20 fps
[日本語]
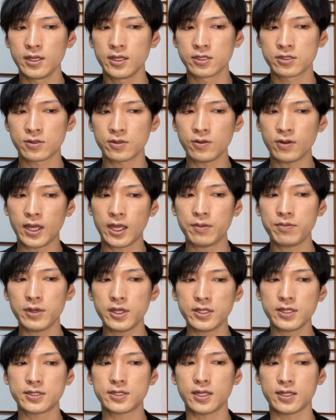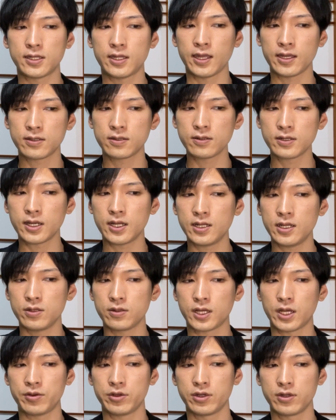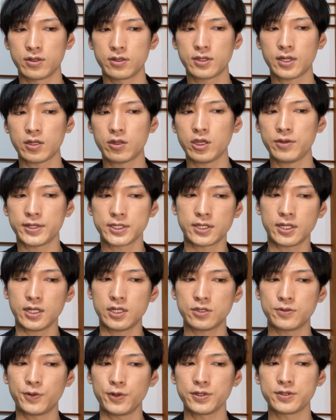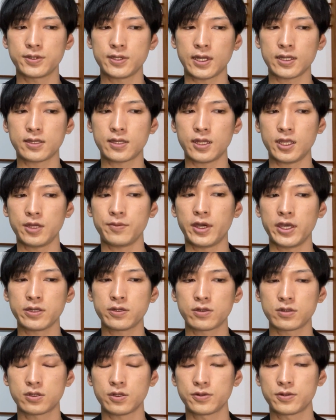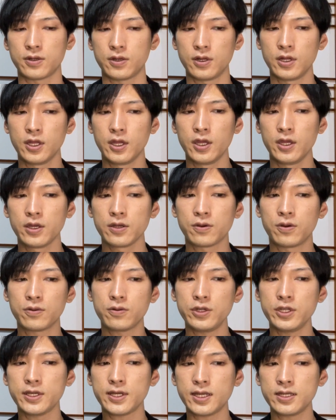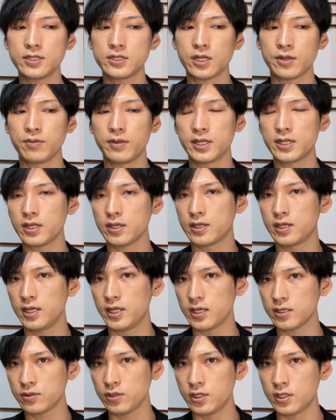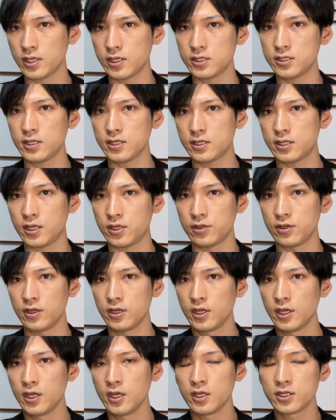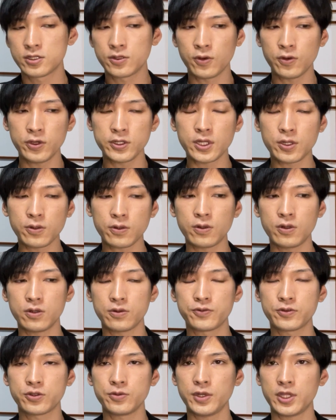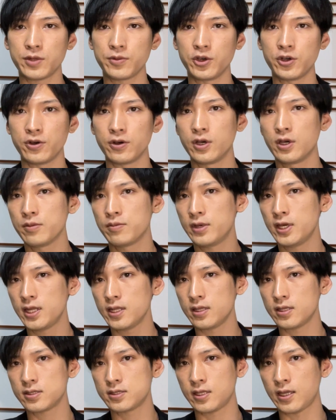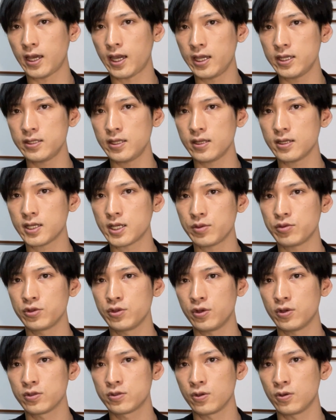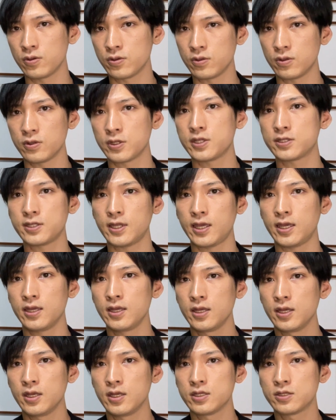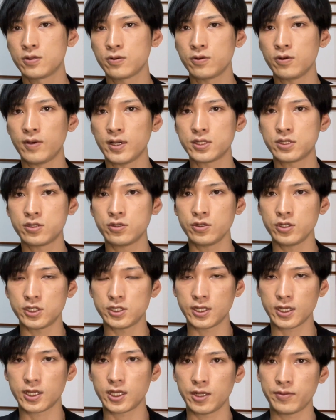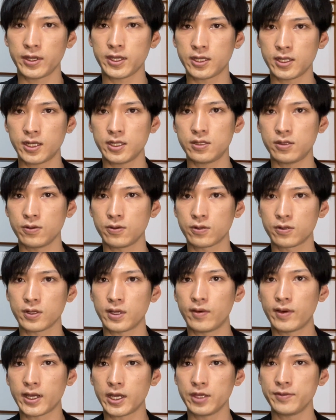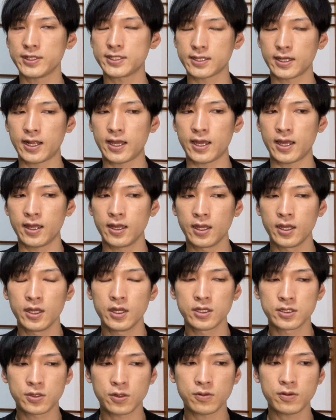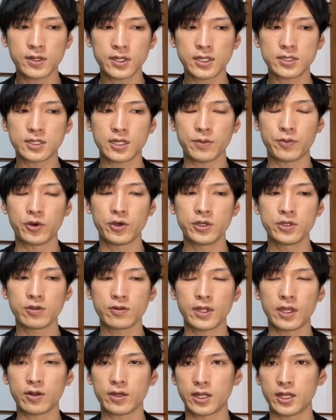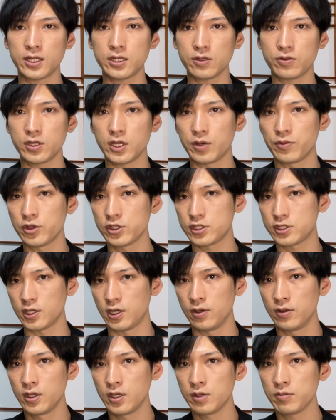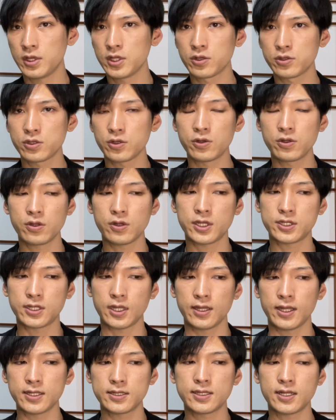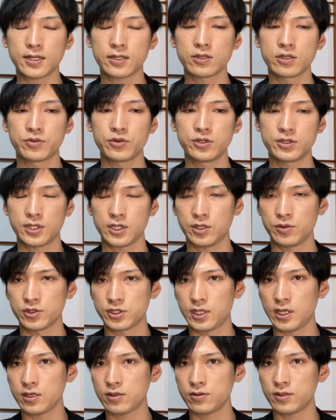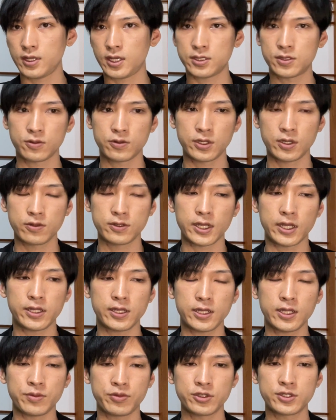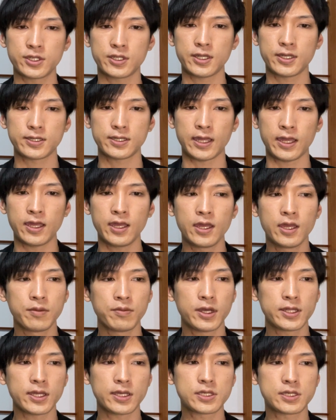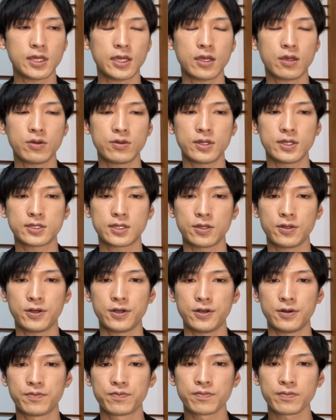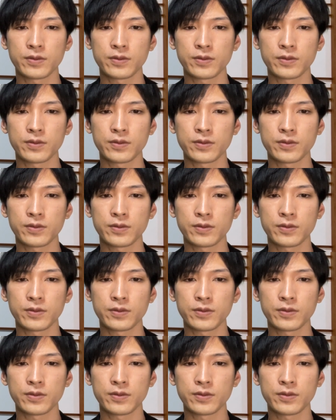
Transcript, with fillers: その反面ですね、テック関連の株、例えばセールスフォースであったり、マイクロソフト、ここに関してはまた下落に転じてきている。そういったところを含めても、まだですね、ハイテク株の動向をですね、そこは注意しなければいけないということがわかりますから、そこはですね、ポイントなのかなというふうに思うんですよ。まあ、後ほどですね、ナスダックの分析もしていくんで、そこで具体的な分析ですね、またしていくんですけど、